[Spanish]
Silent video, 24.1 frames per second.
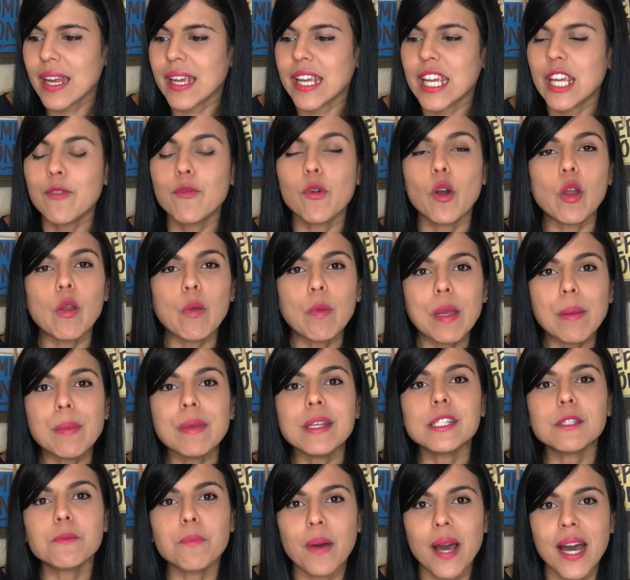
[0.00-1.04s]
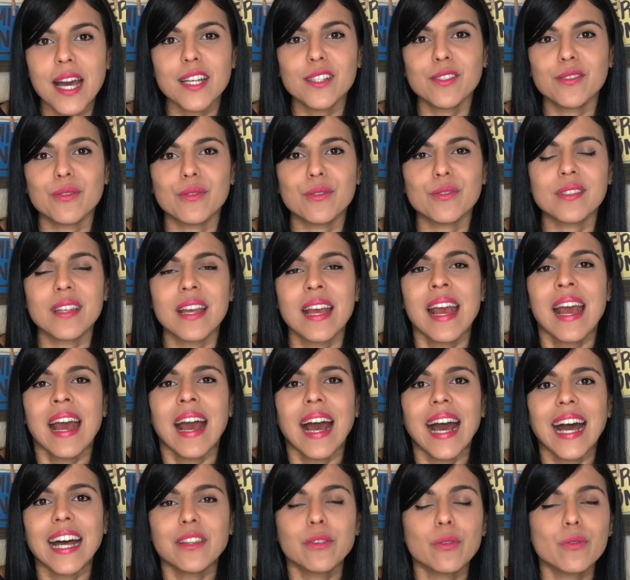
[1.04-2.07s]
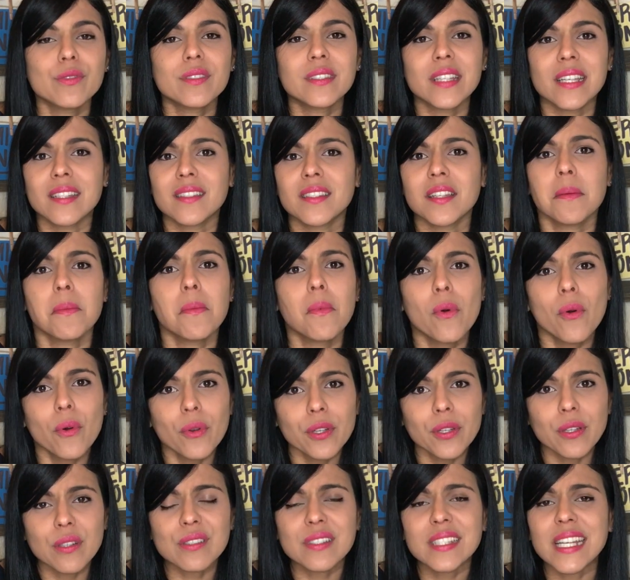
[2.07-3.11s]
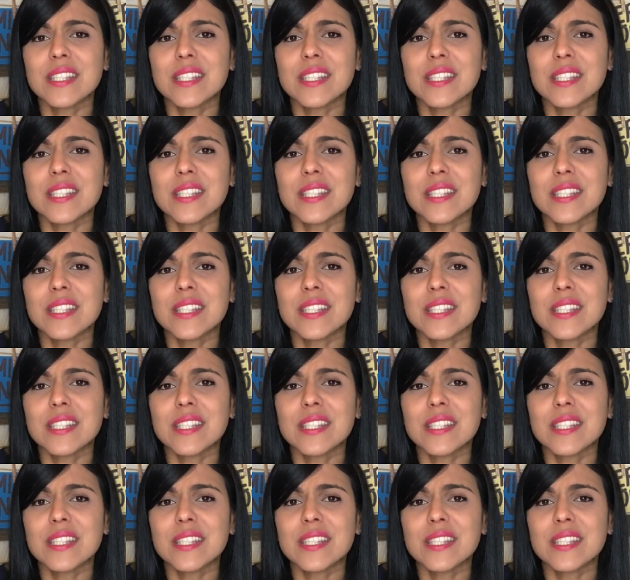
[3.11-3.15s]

y volví mis pasos a tus testimonios.